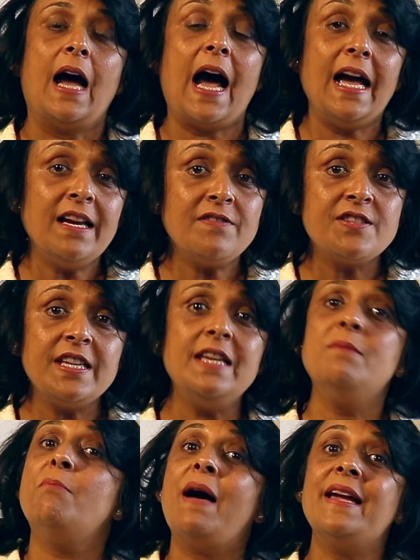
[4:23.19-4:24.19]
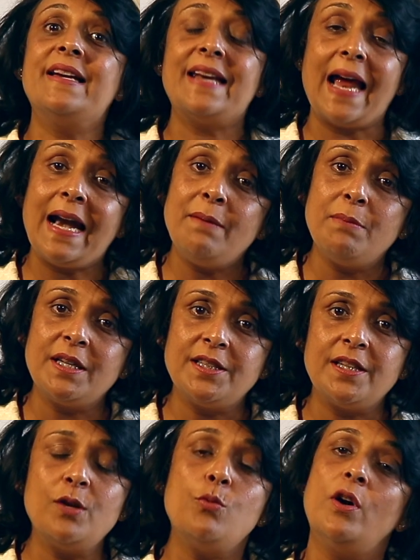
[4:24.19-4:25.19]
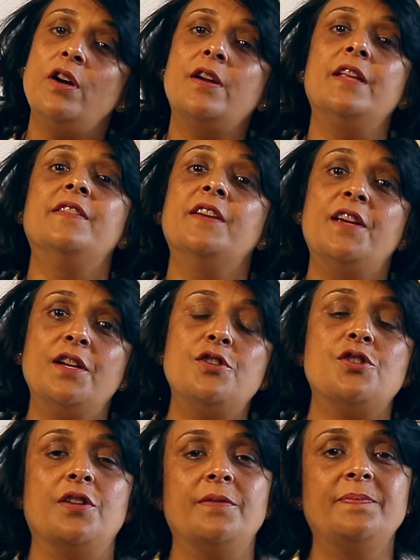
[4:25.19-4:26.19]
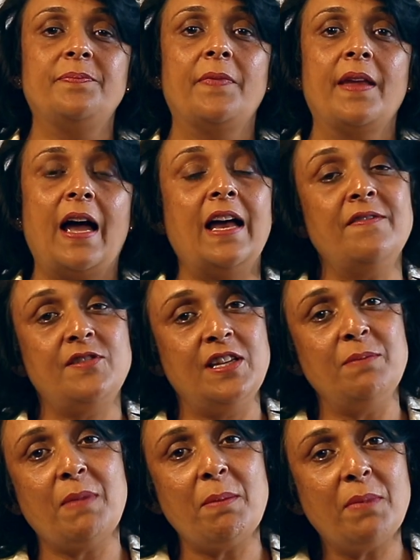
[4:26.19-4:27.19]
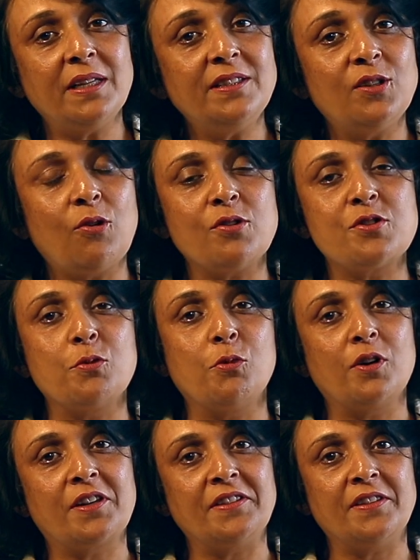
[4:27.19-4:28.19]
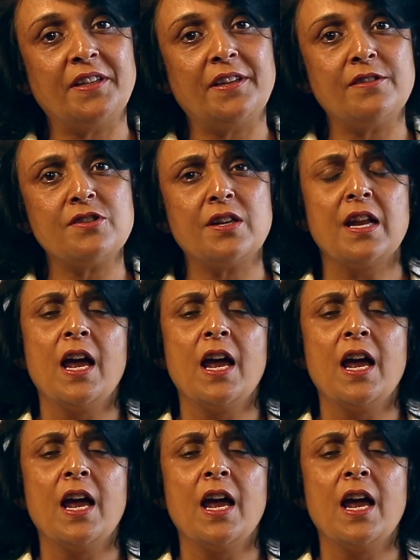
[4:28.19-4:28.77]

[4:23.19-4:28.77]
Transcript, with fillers: आई हैव सीन माई ग्रैंड मदर वर्क इन द किचन आई हैव सीन माई मदर ऑल्सो वर्क इन द किचन